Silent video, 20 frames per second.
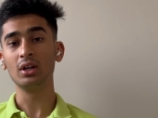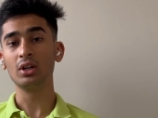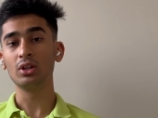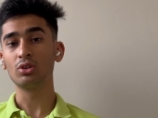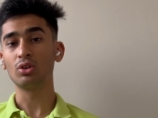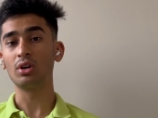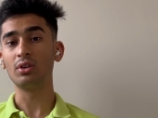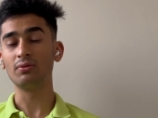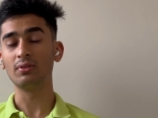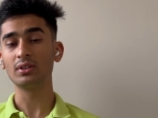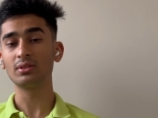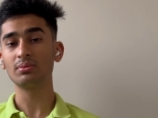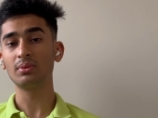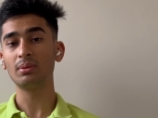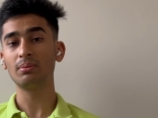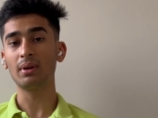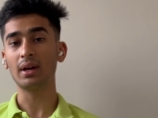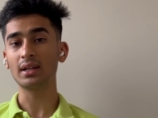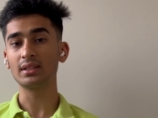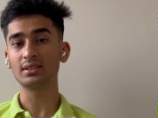तो इन्वेस्टमेंट
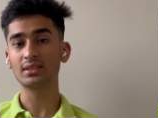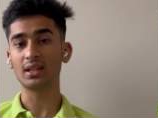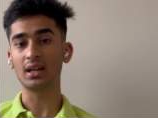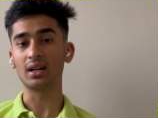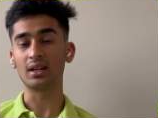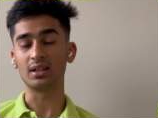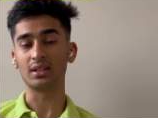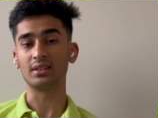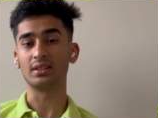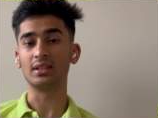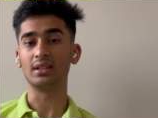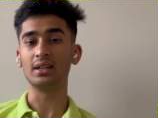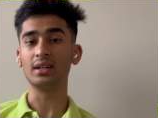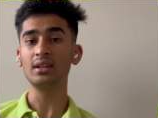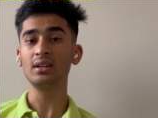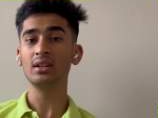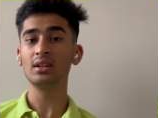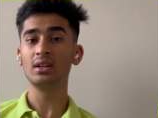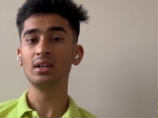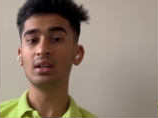बैंक क्या करते हैं
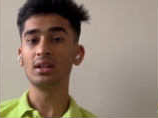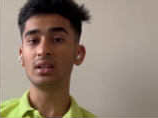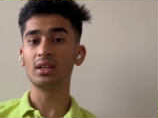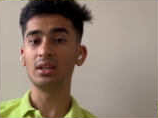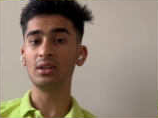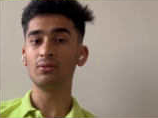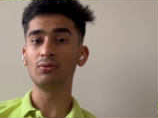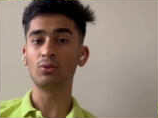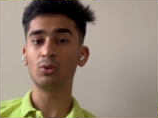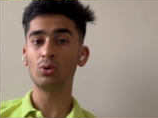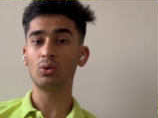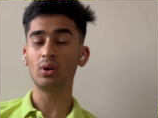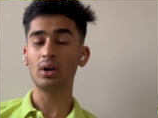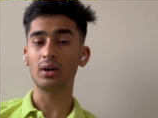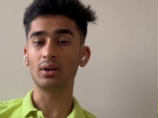कि वो